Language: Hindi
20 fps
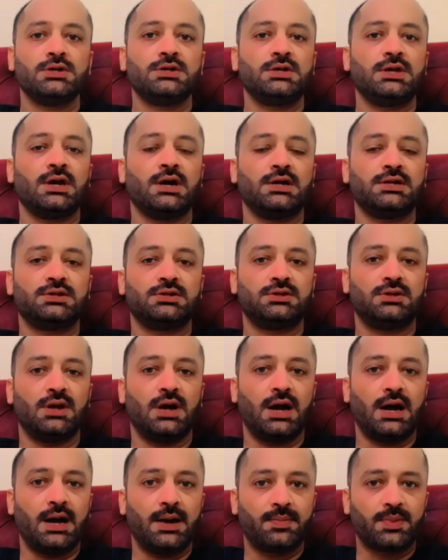या
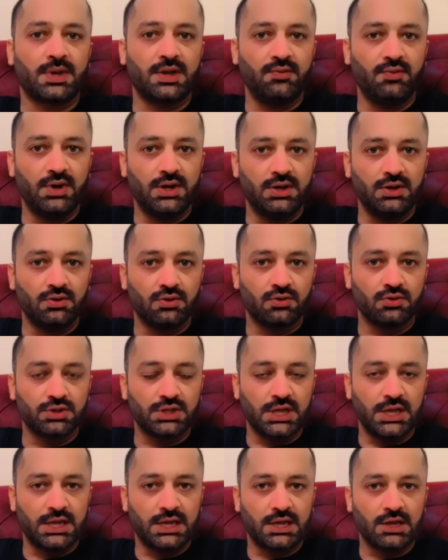आपकी वीडियो को
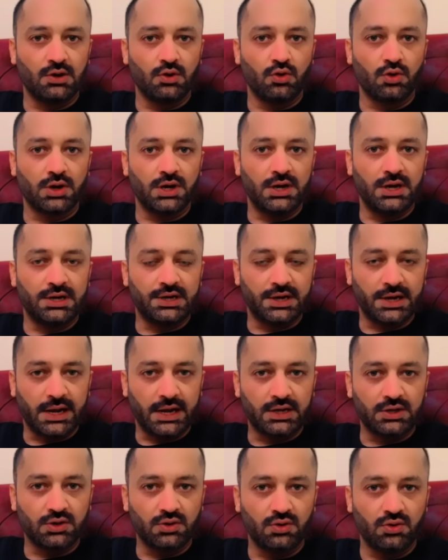देख के लोग
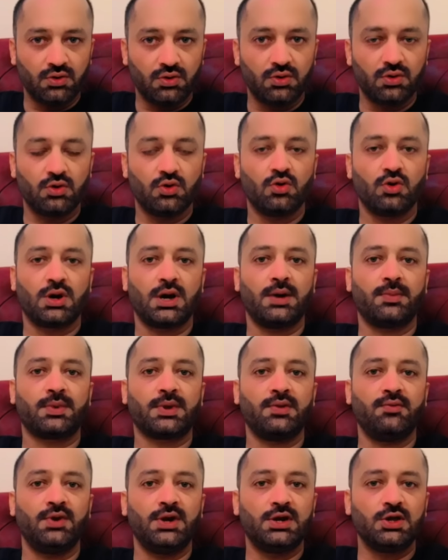अट्रैक्ट हों लोग
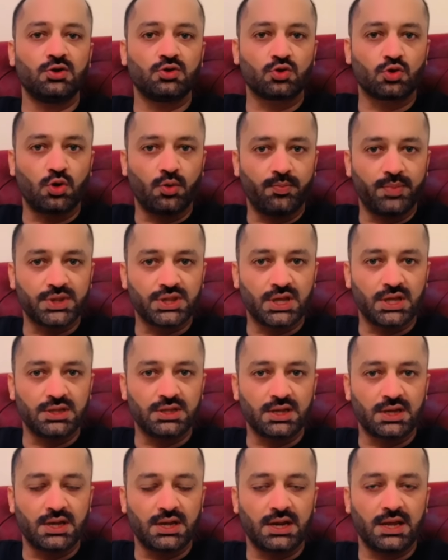आपकी वीडियोस को
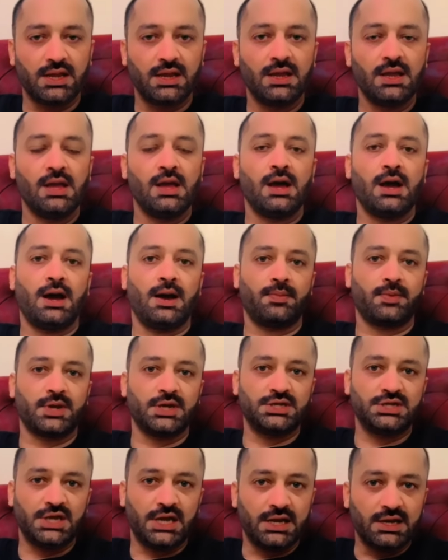पसंद करें
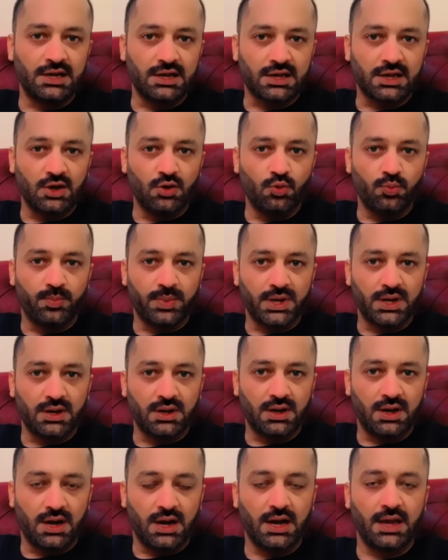आपके चैनल के ऊपर
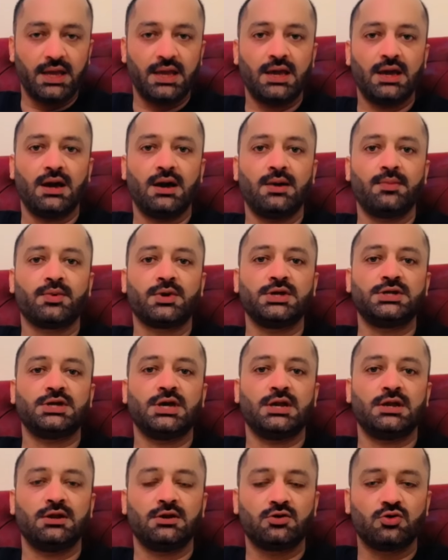आएँ आपके
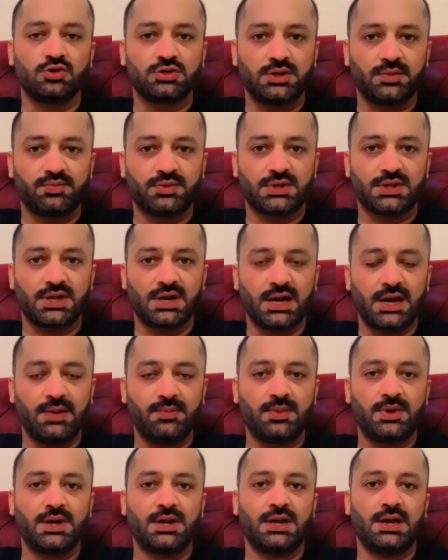चैनल को
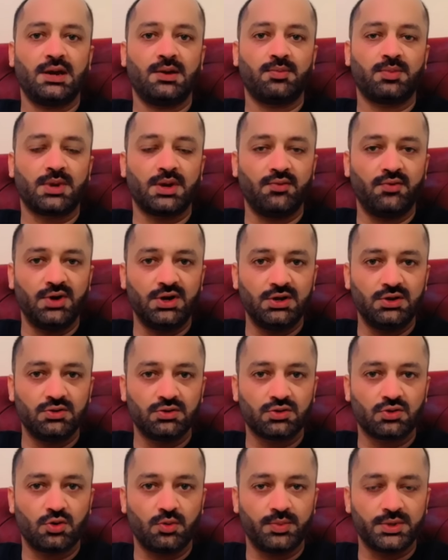सब्सक्राइब करें आपके
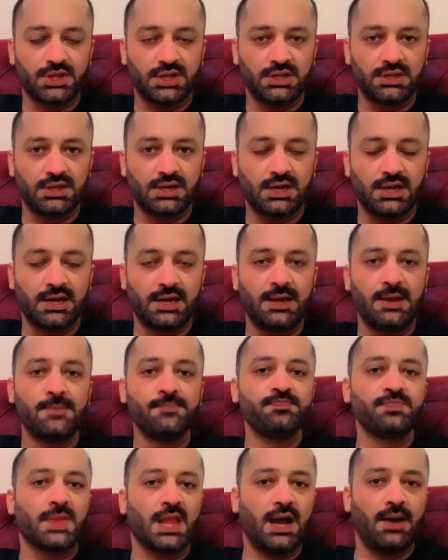वीडियोस को पसंद करें
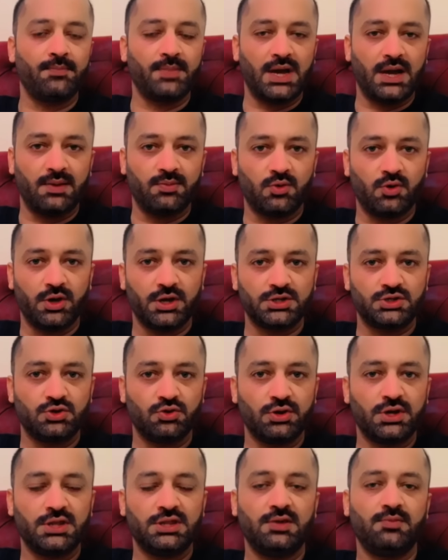अब मैं आपको एक
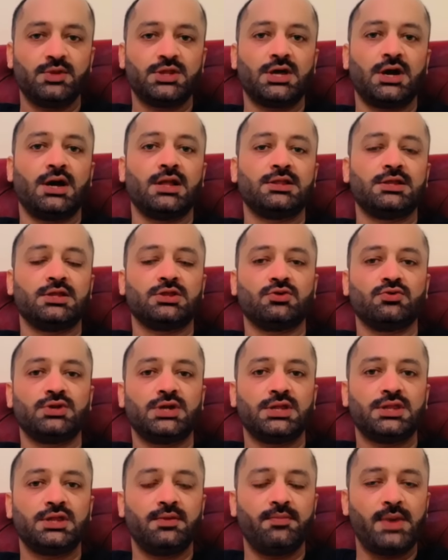छोटी सी मिसाल देता हूँ
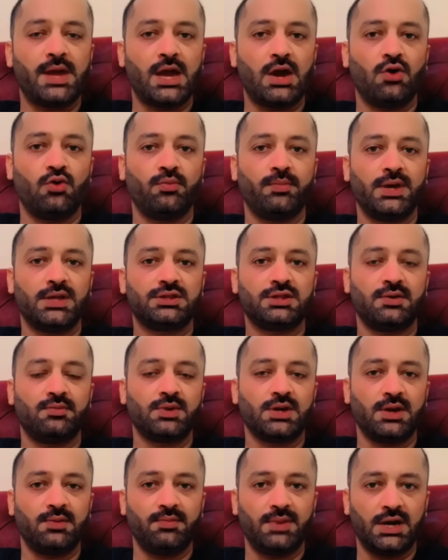जैसे मैं हूँ मैं
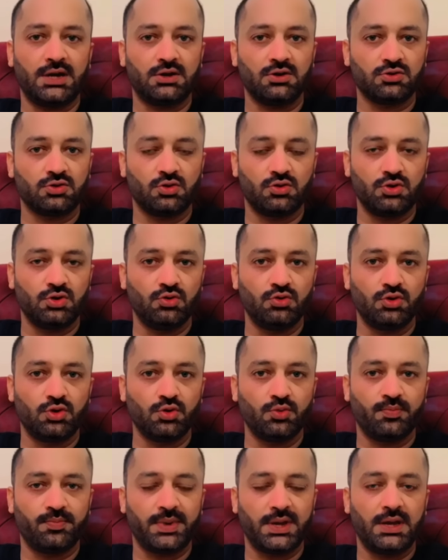समटाइम बैठा होता हूँ
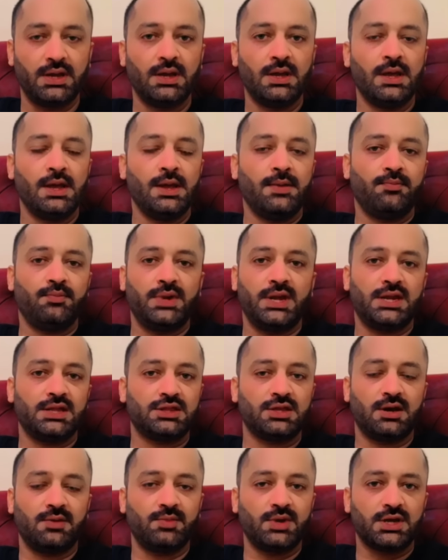यूट्यूब पे मेरे
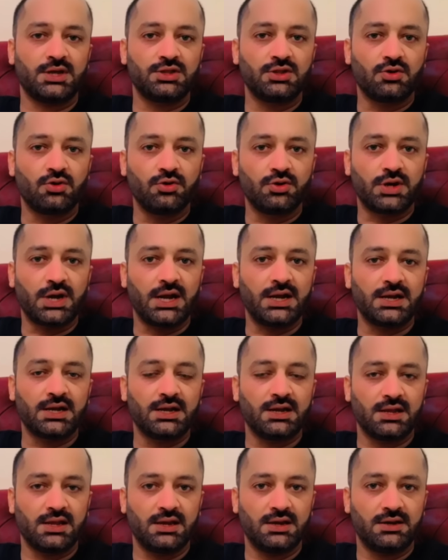सामने किसी कंटेंट
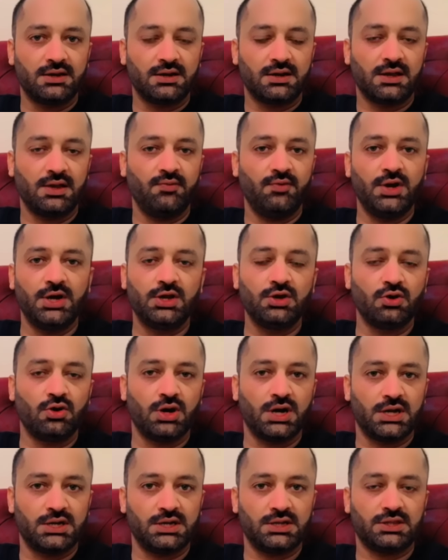क्रिएटर की वीडियो
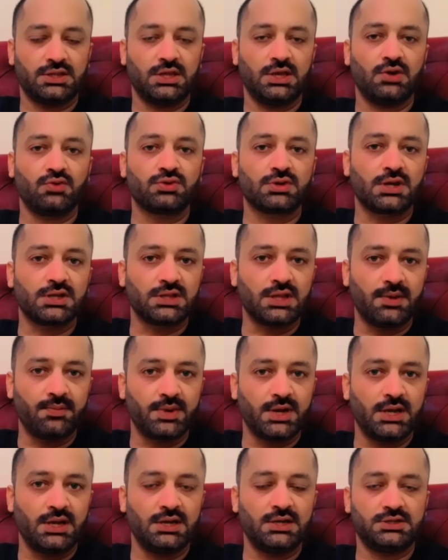आ जाती है उसका
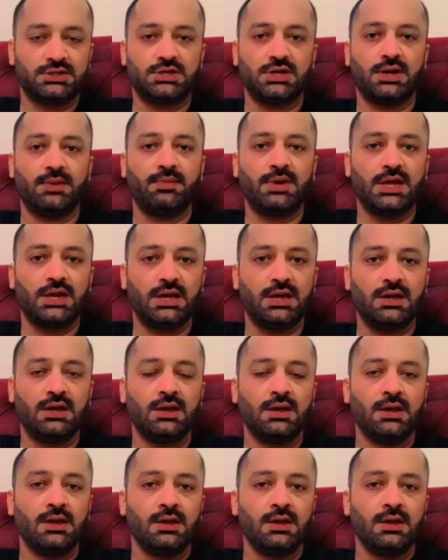थंबनेल अच्छा है मेरे